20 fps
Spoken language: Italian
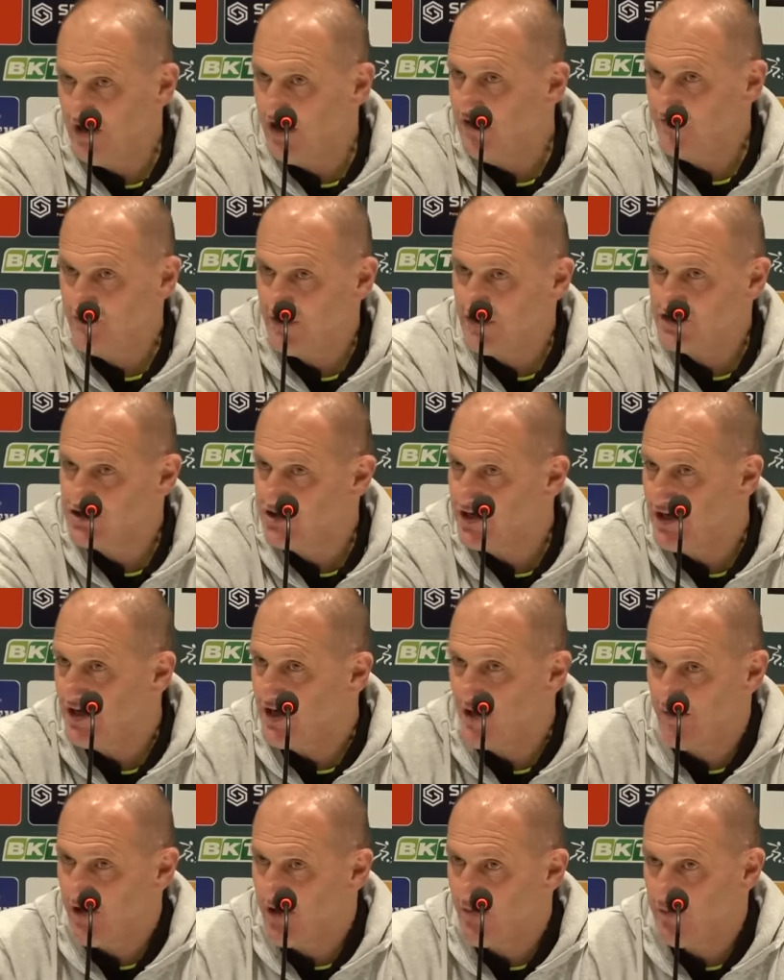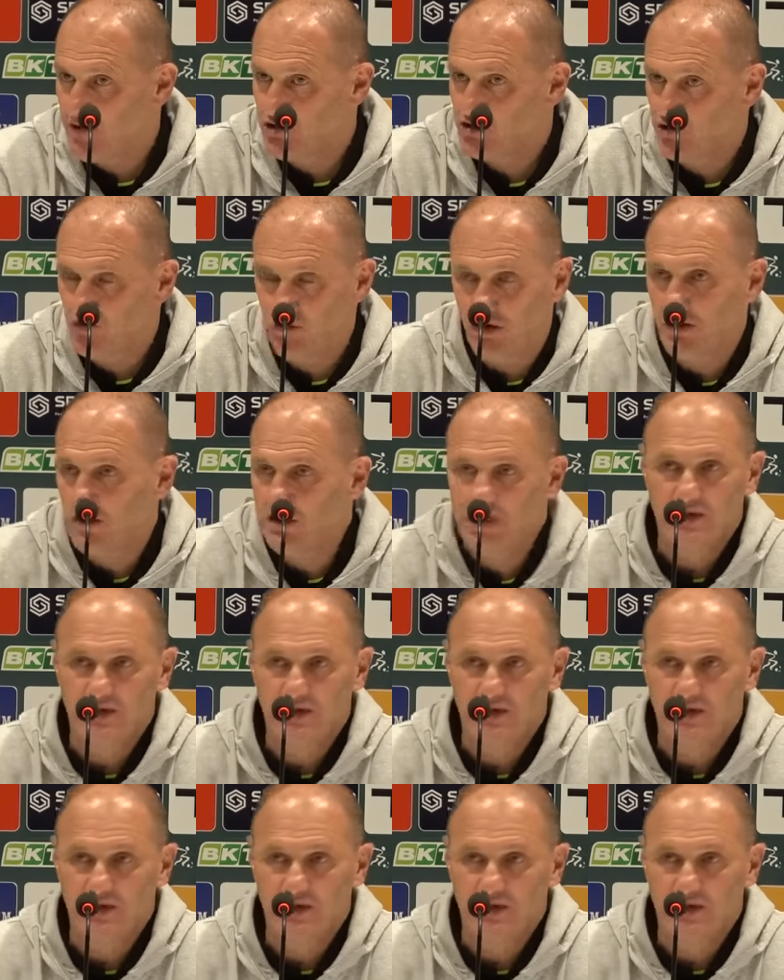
e invece abbiamo preso gol.